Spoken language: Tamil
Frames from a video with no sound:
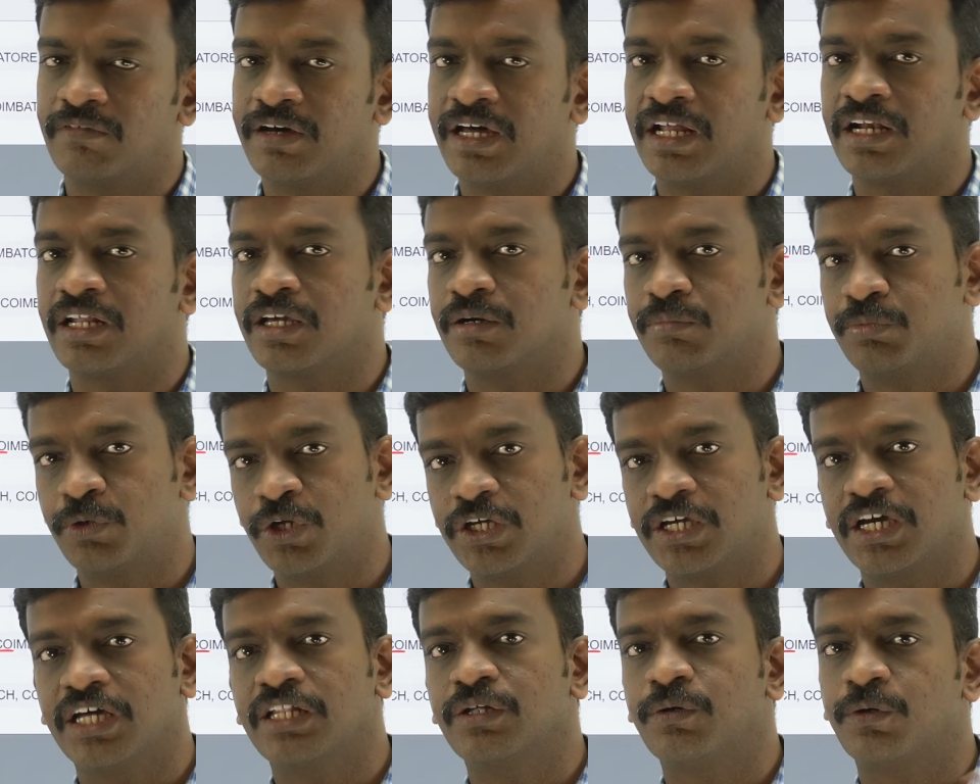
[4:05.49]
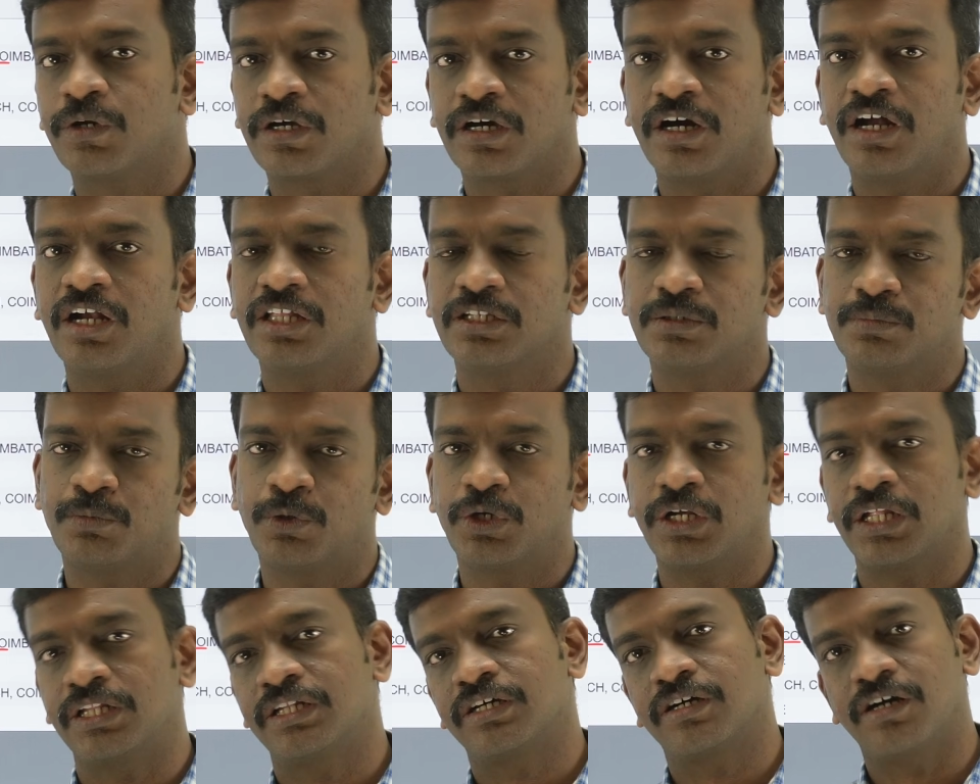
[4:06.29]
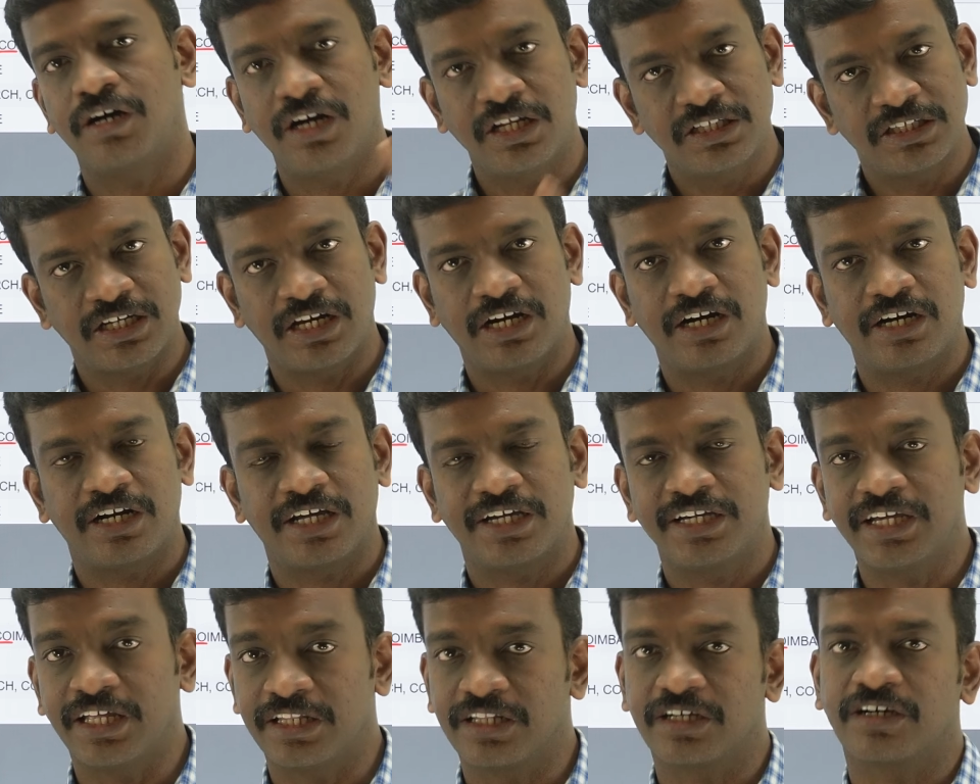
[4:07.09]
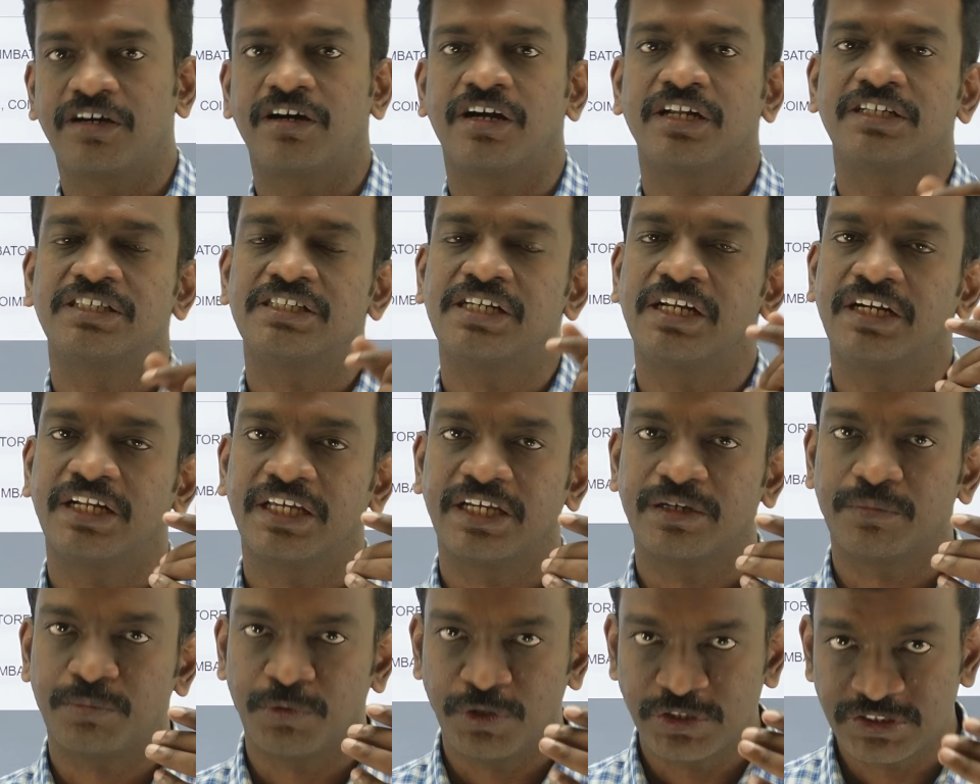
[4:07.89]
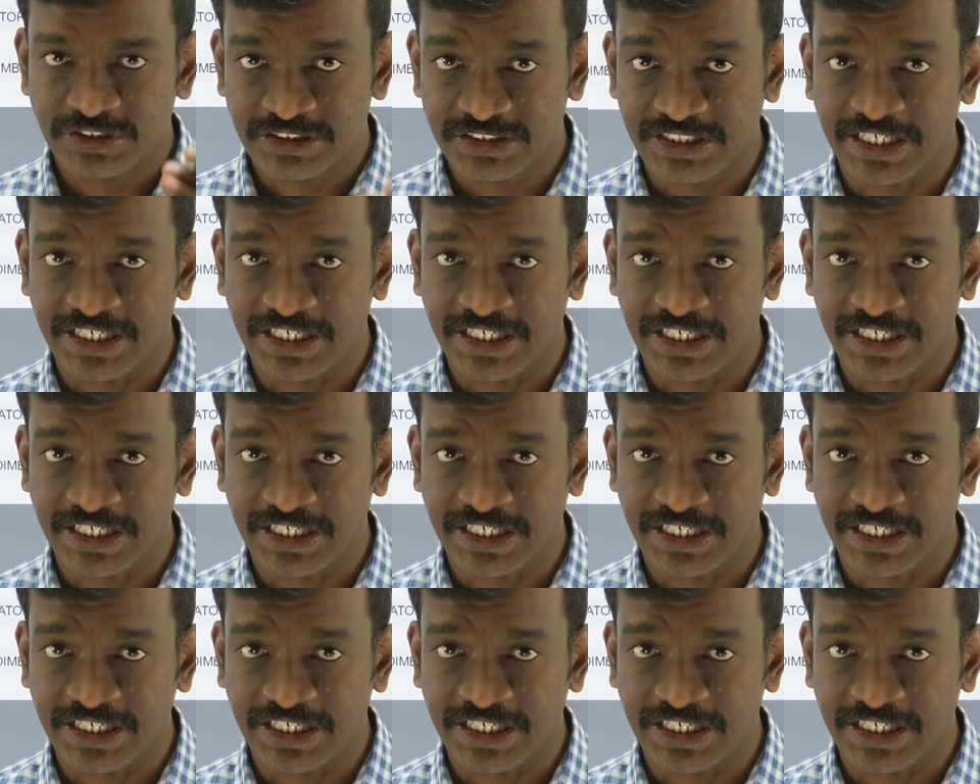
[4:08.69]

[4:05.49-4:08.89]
வேற இங்கே பிடிக்காத ஒரு காலேஜை போட்டு அந்த காலேஜ் அலாட் ஆகி அந்த காலேஜில் நீங்கள் போய்